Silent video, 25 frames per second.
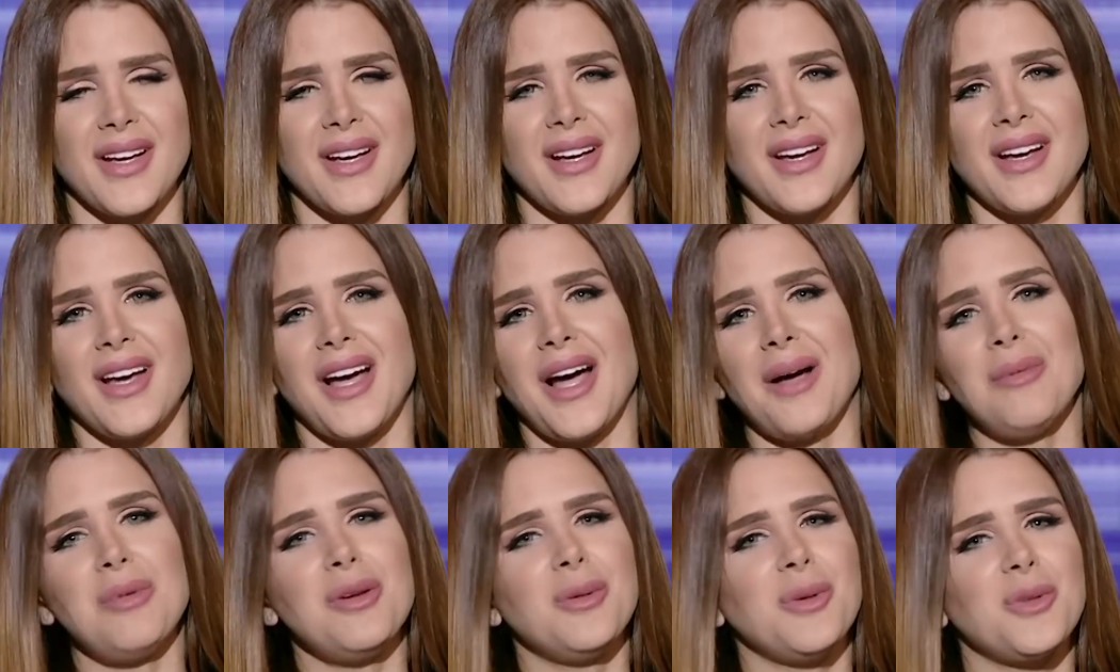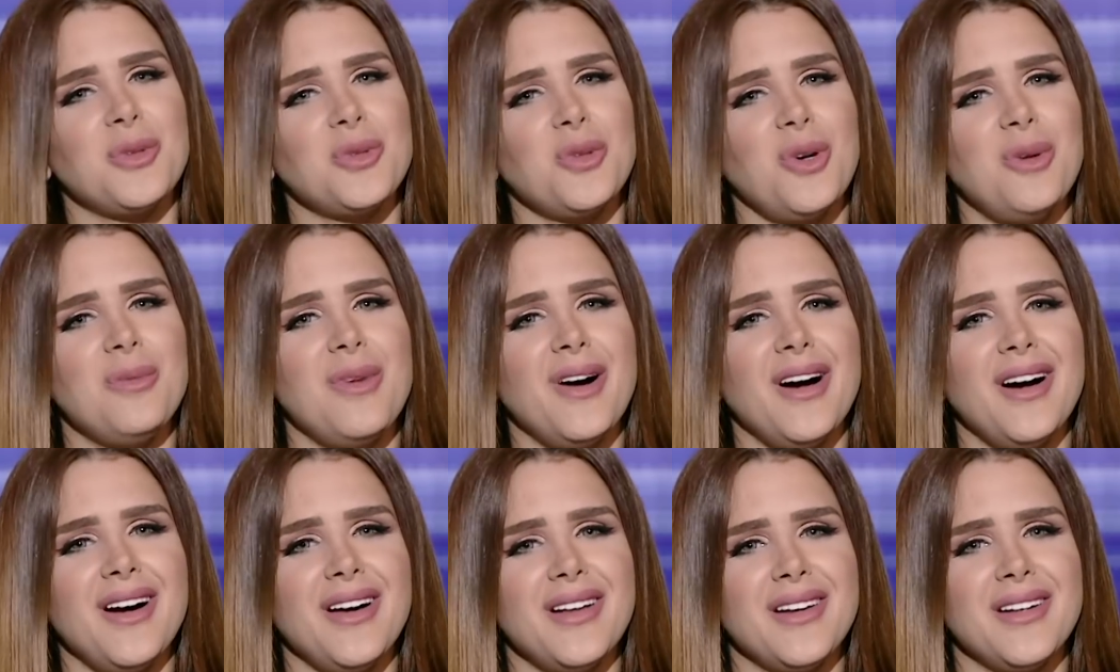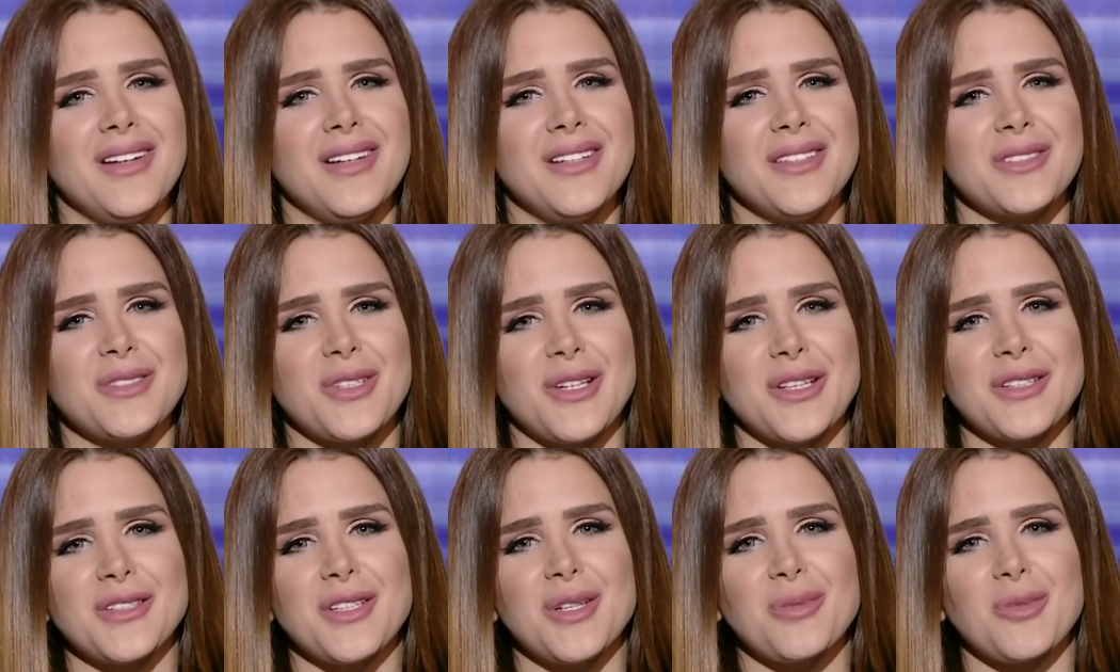قبل ما نروح بقى
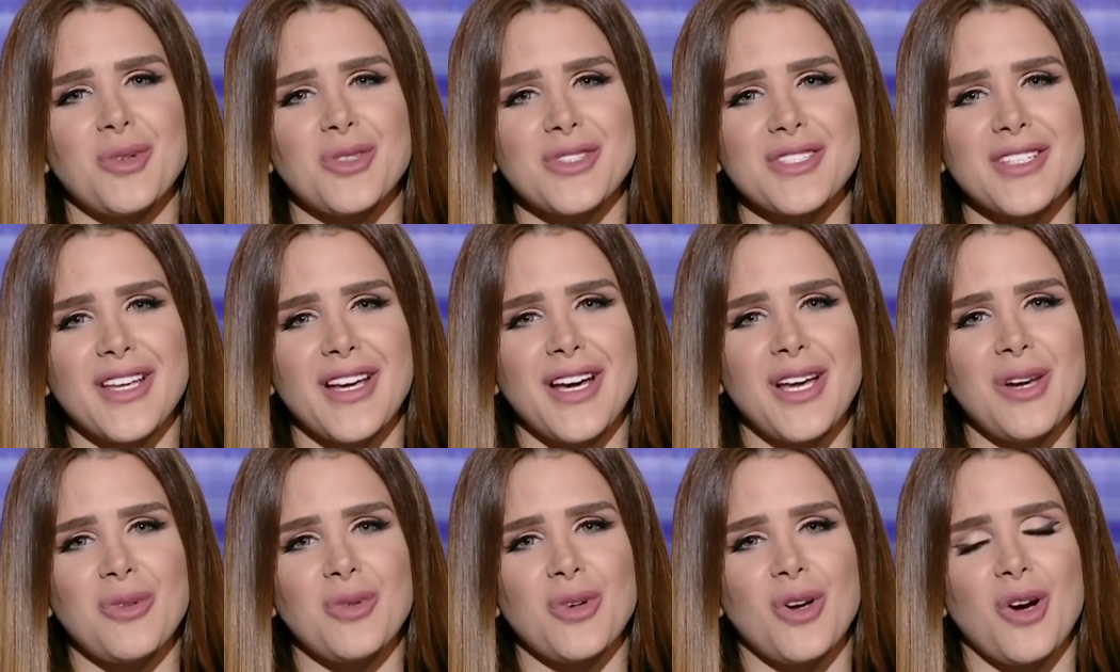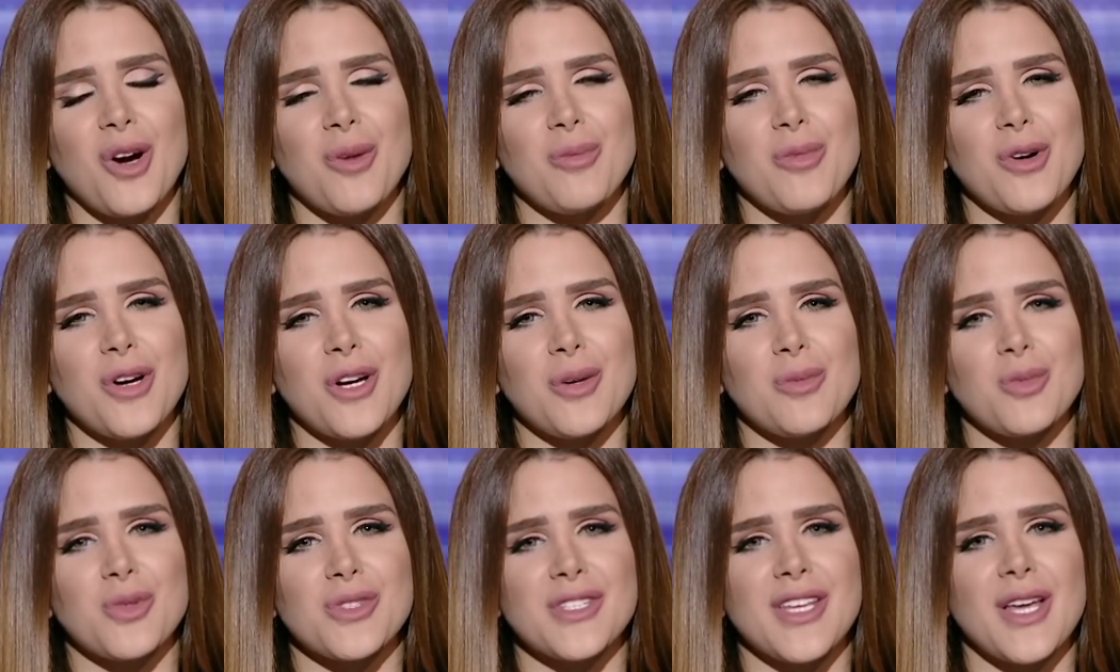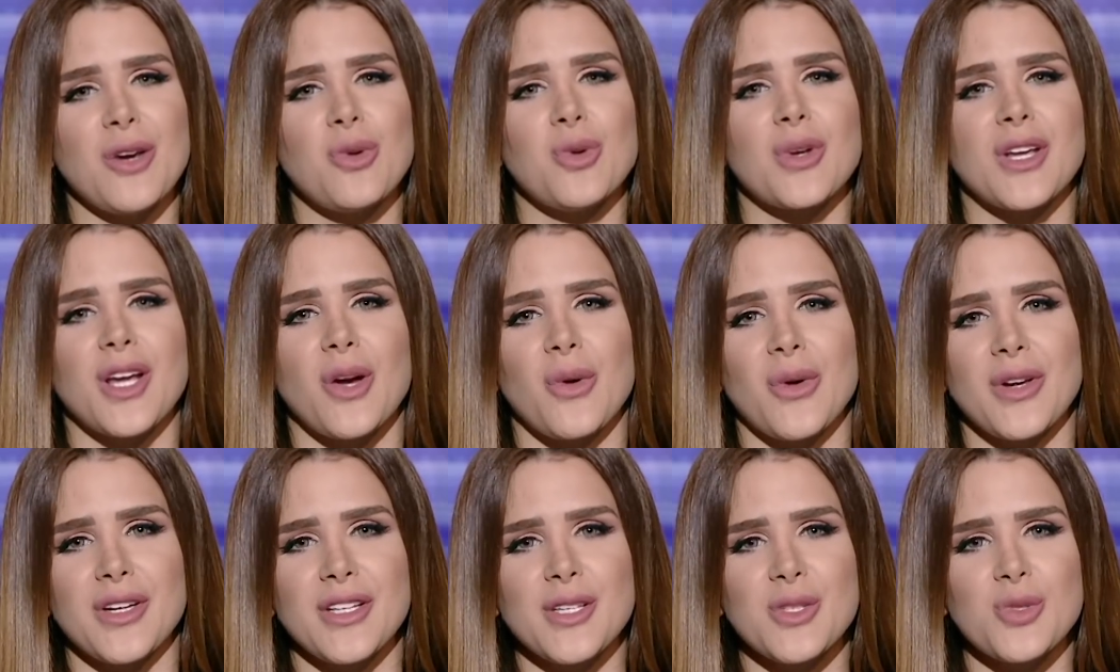لترند المونديال والاخبار المونديال
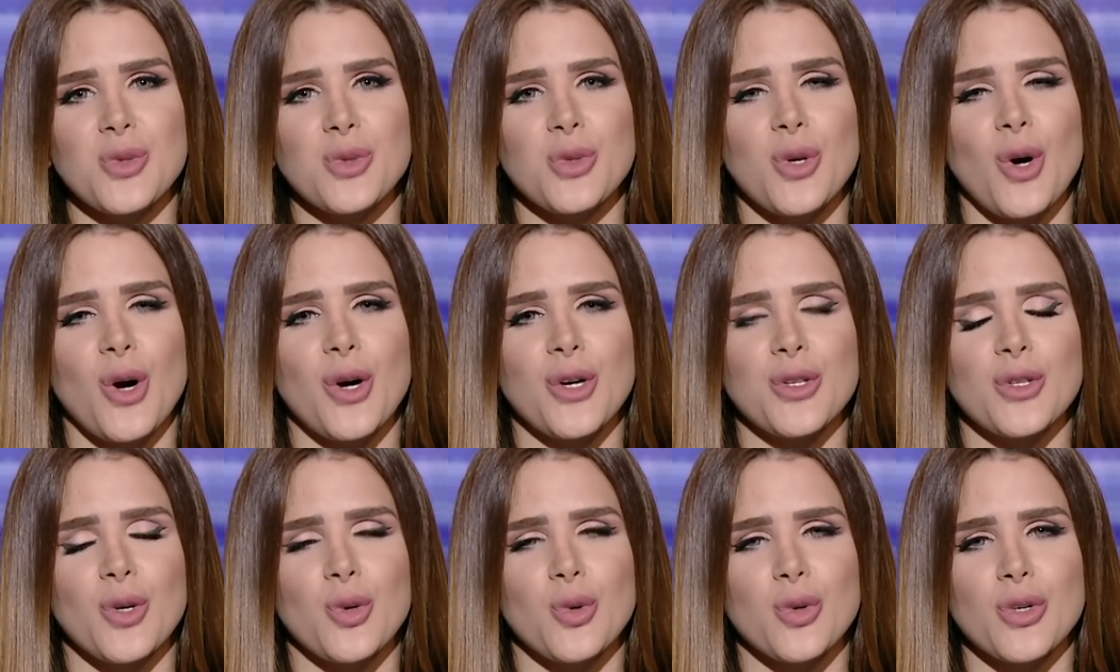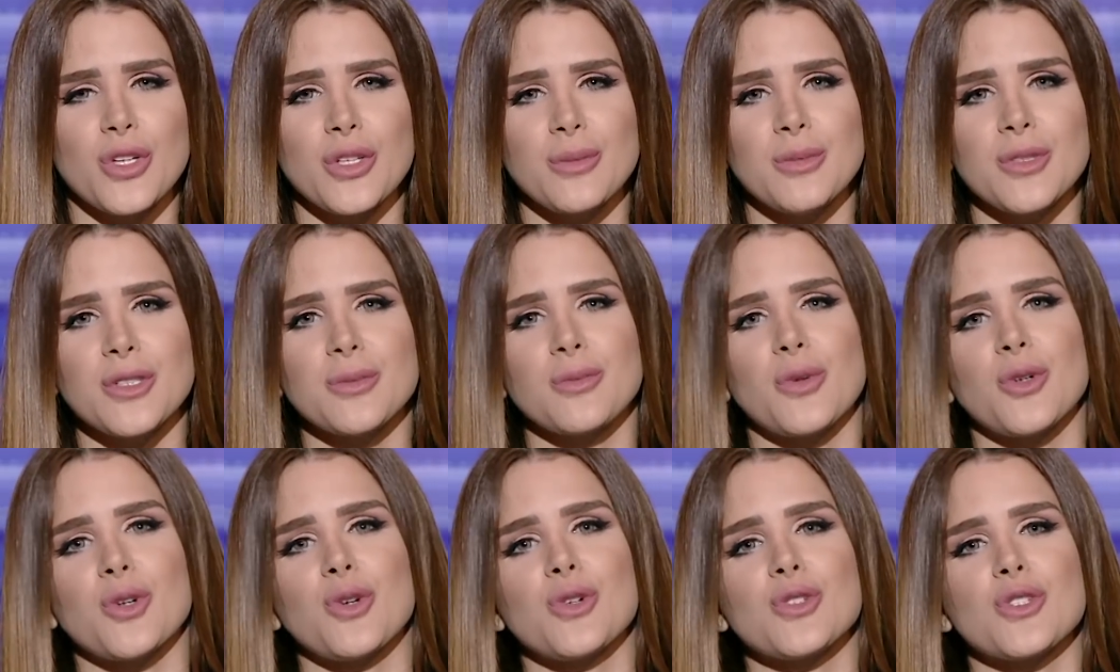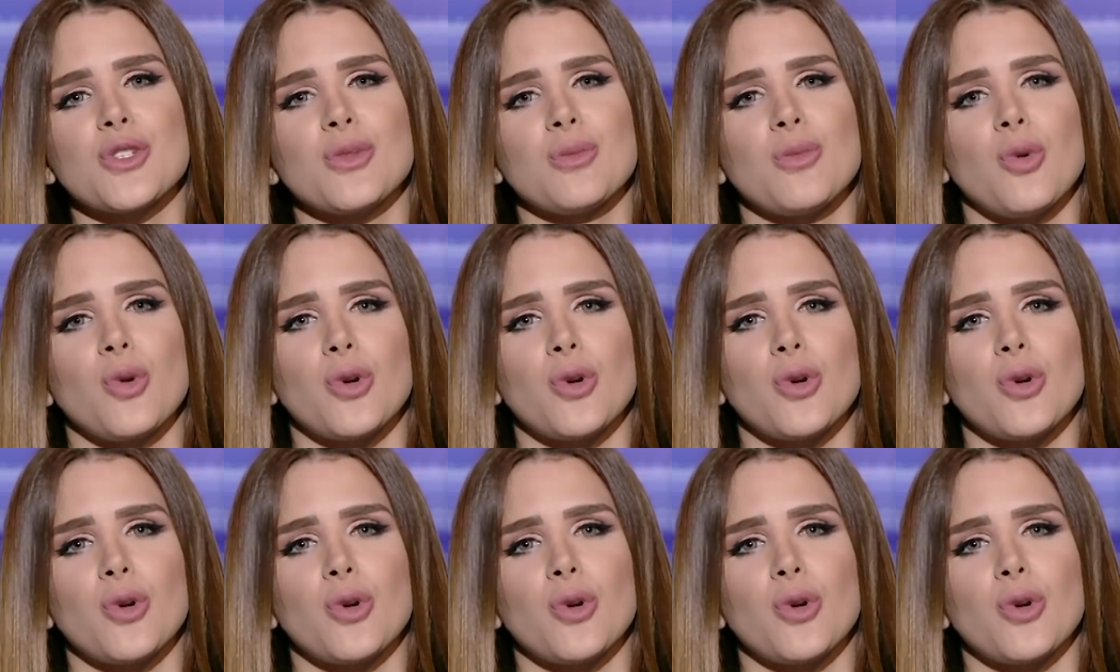والكواليس النهارده اقيمت مراسم